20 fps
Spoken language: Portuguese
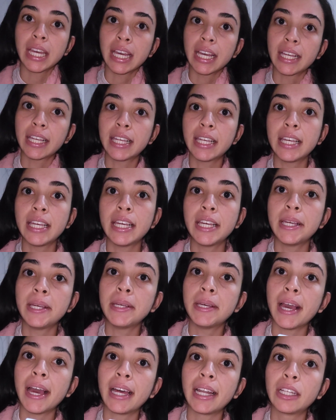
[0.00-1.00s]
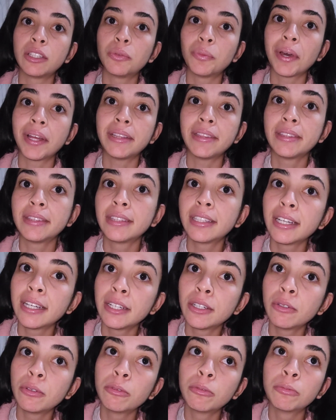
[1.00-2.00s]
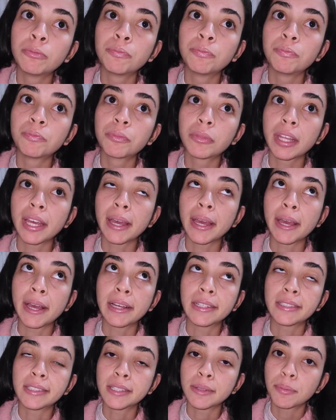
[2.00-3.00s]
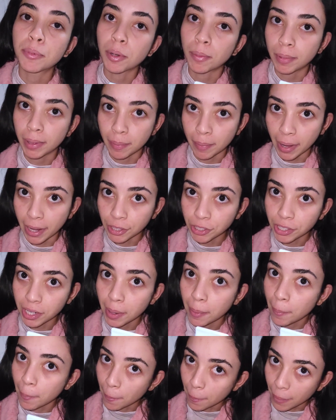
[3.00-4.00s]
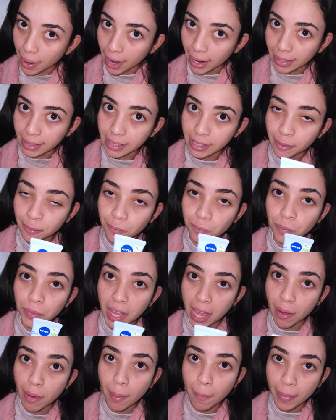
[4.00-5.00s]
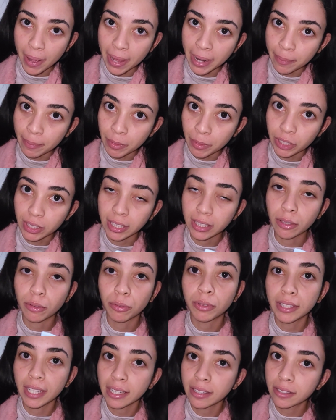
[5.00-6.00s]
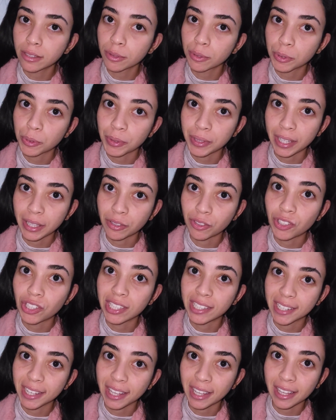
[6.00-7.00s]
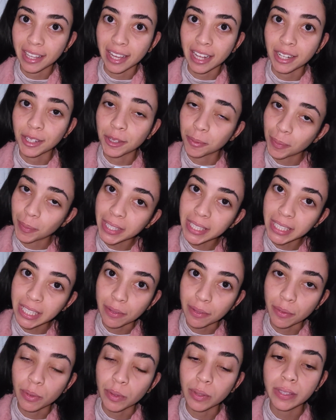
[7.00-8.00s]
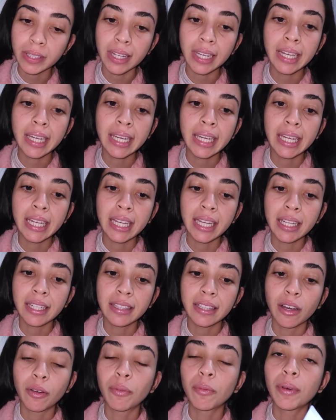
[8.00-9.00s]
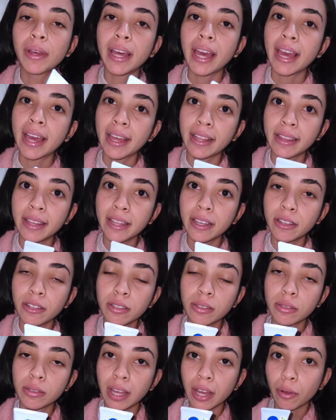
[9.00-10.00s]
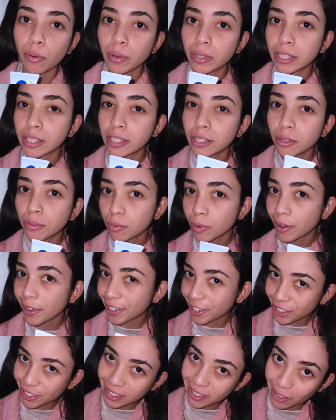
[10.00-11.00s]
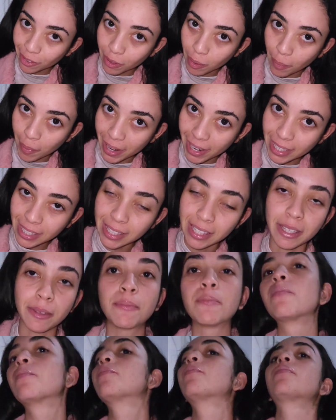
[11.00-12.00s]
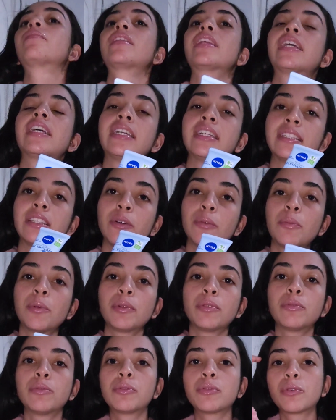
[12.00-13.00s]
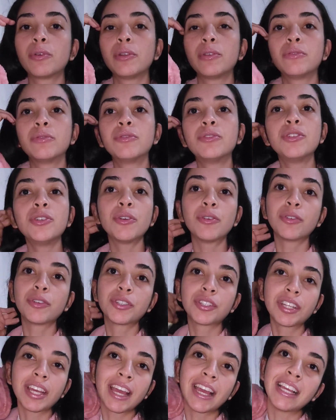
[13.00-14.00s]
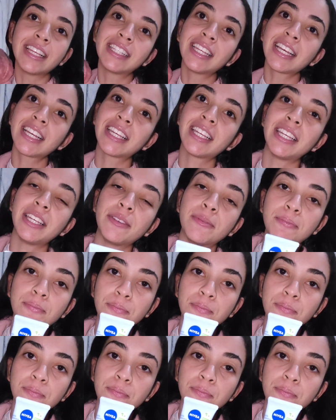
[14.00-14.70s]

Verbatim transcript: que ela não é tão é, assim problemática, mas é uma pele mista, então tem seus cuidados de skincare específicos. Então, é, tem que usar coisas que não vão agredir tanta pele assim. Então o produto escolhido de hoje é esse aqui.